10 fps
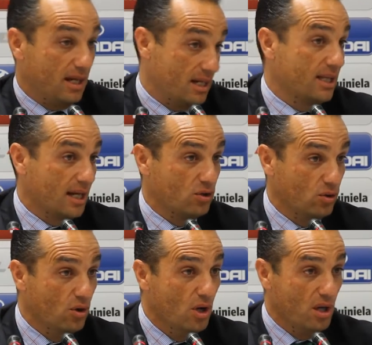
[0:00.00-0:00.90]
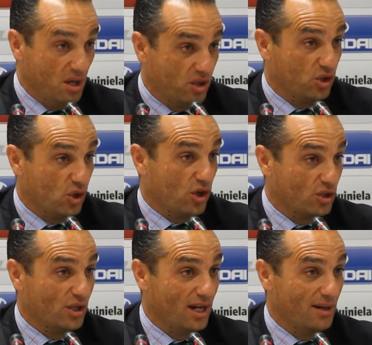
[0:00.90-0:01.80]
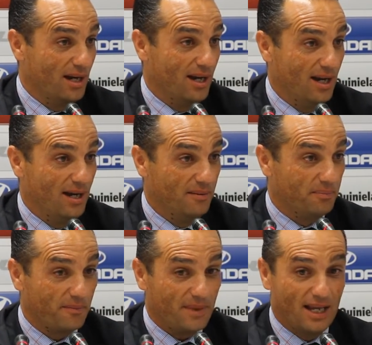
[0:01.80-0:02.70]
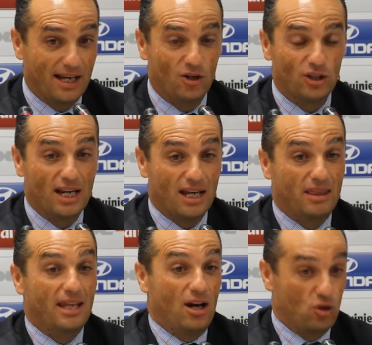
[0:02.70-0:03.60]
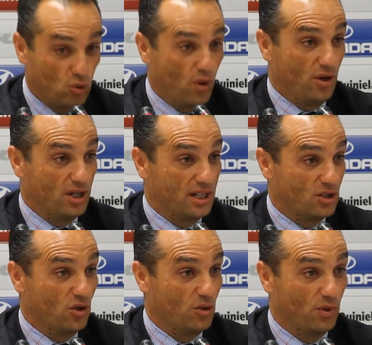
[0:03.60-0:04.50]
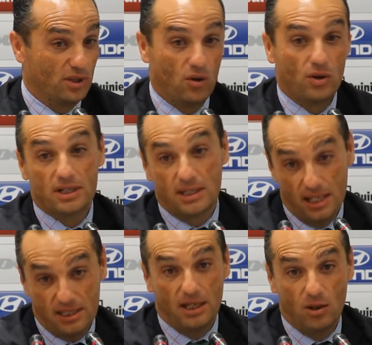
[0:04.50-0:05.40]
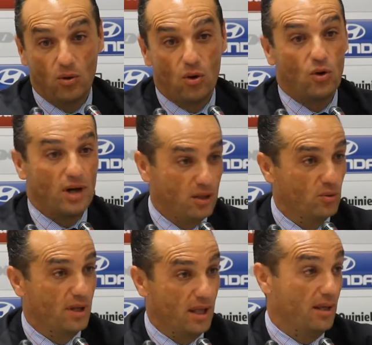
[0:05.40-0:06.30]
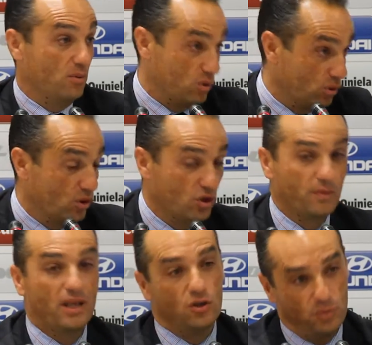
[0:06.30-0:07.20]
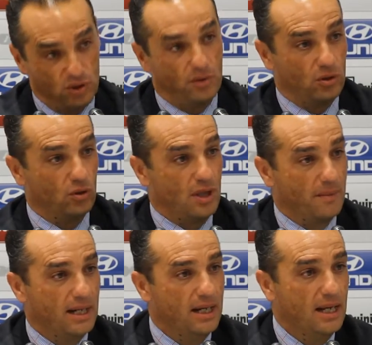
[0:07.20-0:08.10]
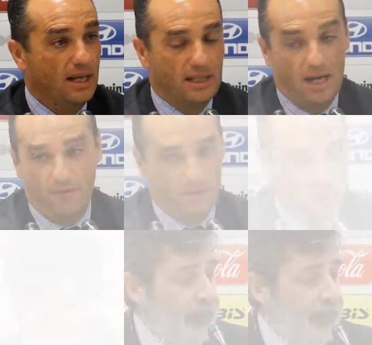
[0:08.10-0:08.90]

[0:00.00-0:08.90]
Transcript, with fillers: En este caso, yo que soy el el, que lo tiene que hacer a los jugadores que son los protagonistas y luego con la ayuda de vosotros los medios, pero sobre todo también de la afición.